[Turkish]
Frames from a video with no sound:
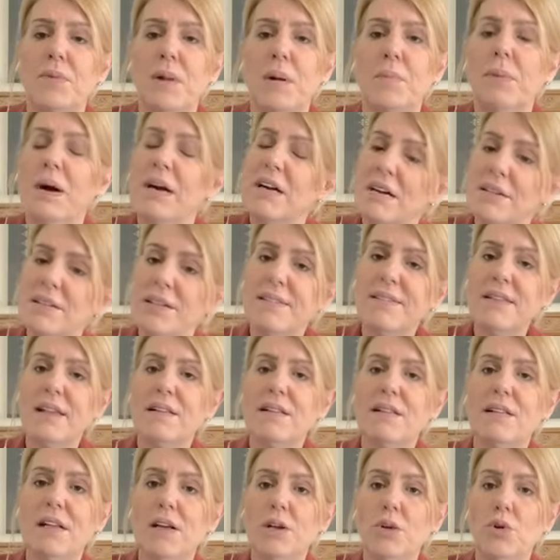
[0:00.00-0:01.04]
Bakana
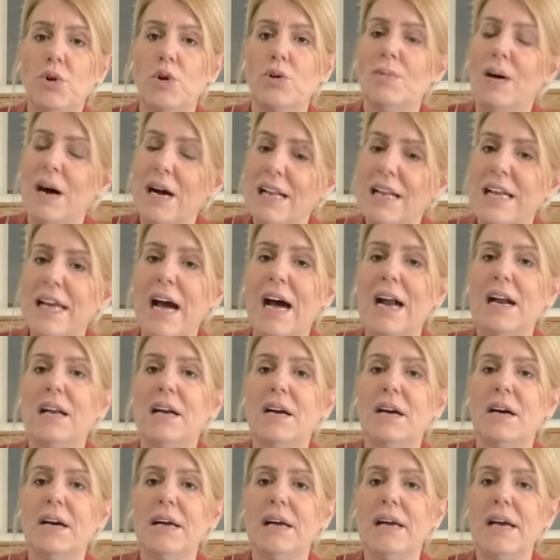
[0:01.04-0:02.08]
sesleniyorum Ali
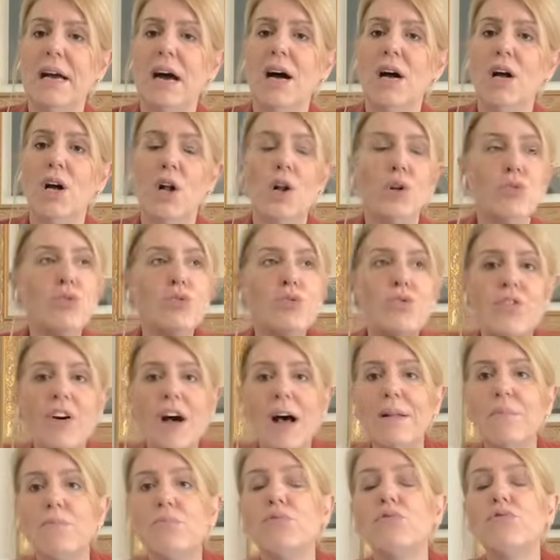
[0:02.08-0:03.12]
Yerlikaya'ya.
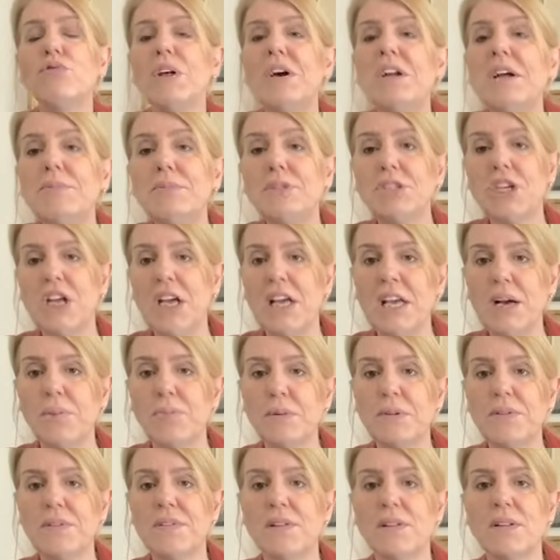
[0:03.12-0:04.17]
Lütfen bunlara bir şey
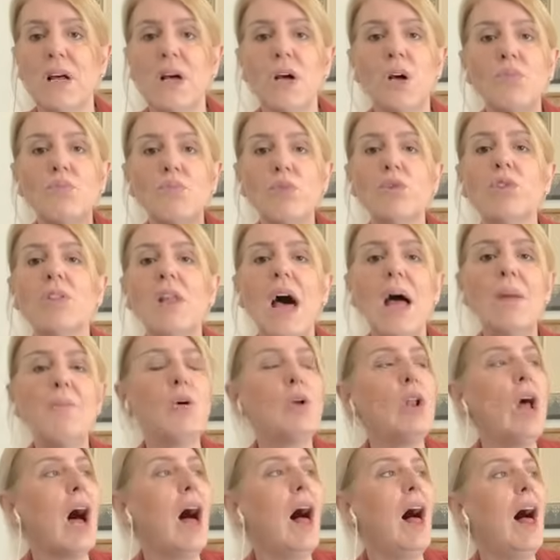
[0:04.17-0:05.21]
yapılsın. Bunlar
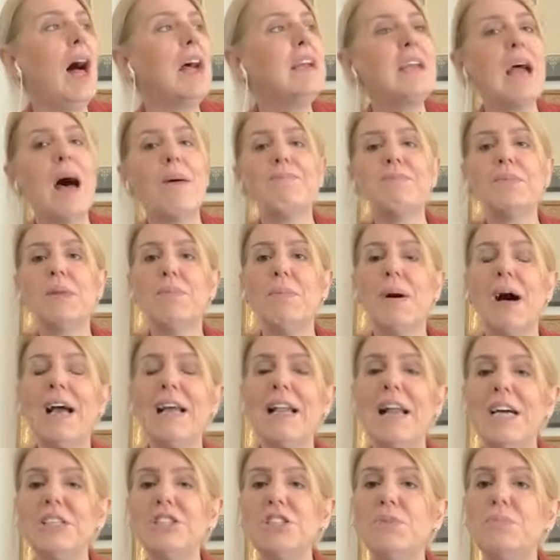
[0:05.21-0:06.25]
böyle aa yaptı
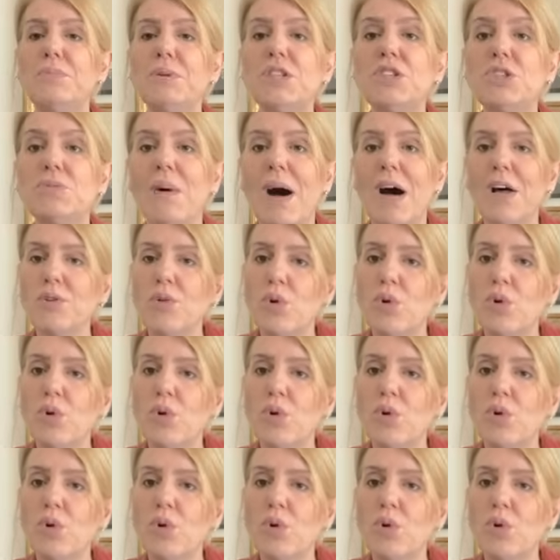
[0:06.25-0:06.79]
paylaştı pişman